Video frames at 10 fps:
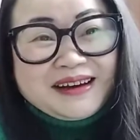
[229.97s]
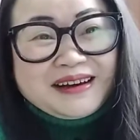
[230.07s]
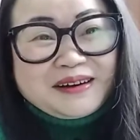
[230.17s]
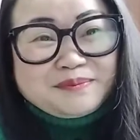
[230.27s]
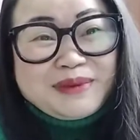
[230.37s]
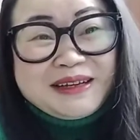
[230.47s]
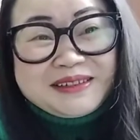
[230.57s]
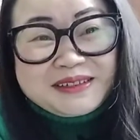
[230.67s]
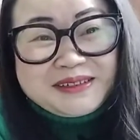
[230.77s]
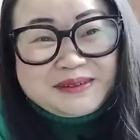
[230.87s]
呃被
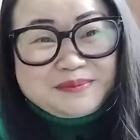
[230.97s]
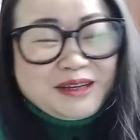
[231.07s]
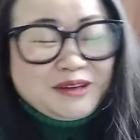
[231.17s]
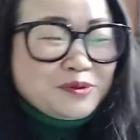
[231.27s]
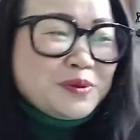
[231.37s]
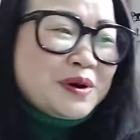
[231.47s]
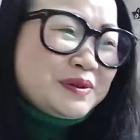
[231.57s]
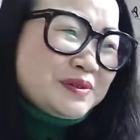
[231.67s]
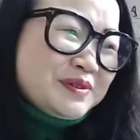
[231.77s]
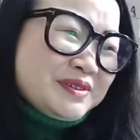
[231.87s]
子里面卧
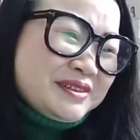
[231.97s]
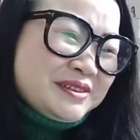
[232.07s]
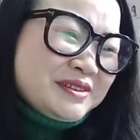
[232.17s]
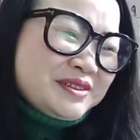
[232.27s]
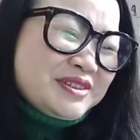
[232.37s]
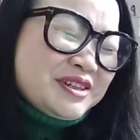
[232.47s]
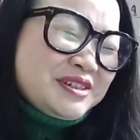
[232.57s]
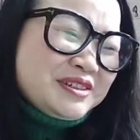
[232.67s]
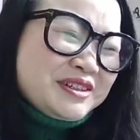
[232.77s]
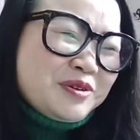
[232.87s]
呃在
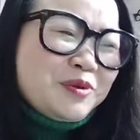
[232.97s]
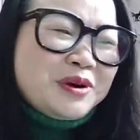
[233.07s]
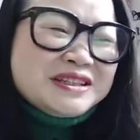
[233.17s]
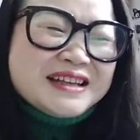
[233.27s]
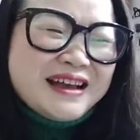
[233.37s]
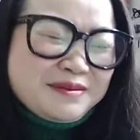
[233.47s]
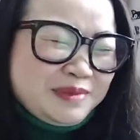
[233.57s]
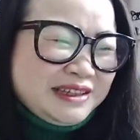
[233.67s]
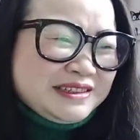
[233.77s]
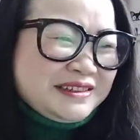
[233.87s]
在卧在
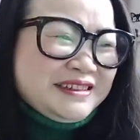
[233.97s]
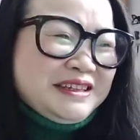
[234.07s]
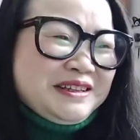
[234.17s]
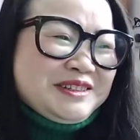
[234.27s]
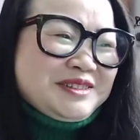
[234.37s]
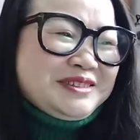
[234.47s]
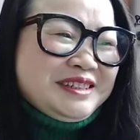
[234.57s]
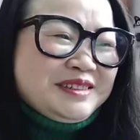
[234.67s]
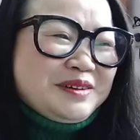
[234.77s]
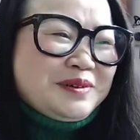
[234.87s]
被子里，所以
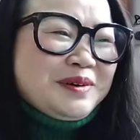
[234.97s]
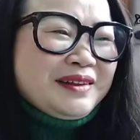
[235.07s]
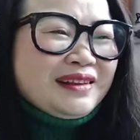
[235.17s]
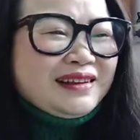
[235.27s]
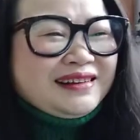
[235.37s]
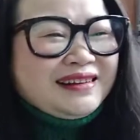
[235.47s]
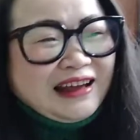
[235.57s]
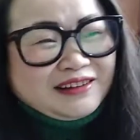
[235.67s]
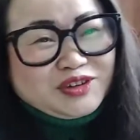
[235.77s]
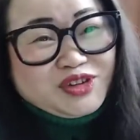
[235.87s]
都
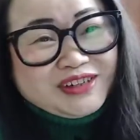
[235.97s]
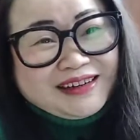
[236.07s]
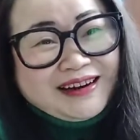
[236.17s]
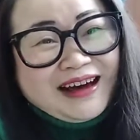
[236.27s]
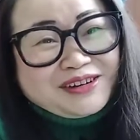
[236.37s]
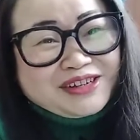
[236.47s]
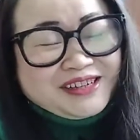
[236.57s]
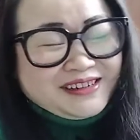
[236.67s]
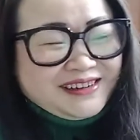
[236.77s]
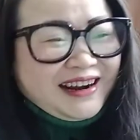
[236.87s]
懒得去理老
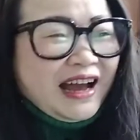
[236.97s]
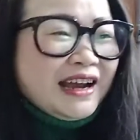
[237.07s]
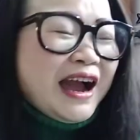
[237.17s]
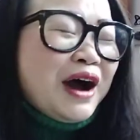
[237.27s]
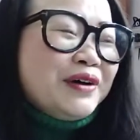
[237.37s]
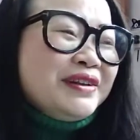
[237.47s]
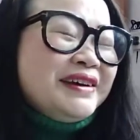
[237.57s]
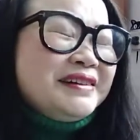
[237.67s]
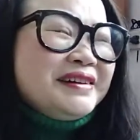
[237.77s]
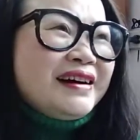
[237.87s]
师。还好
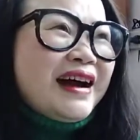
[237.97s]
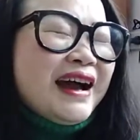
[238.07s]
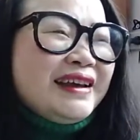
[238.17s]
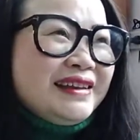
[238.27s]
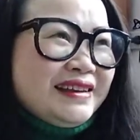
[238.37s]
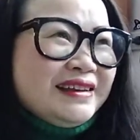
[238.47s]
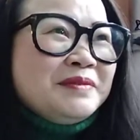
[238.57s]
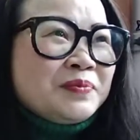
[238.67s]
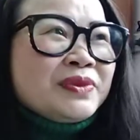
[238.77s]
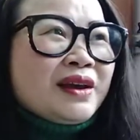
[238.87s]
那个阿姨
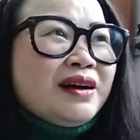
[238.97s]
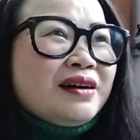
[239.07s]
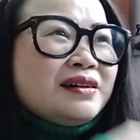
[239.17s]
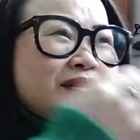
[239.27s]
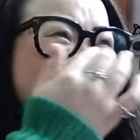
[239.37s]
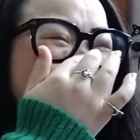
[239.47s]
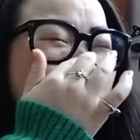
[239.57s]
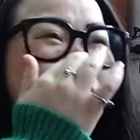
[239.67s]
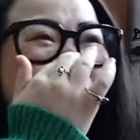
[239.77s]
呃物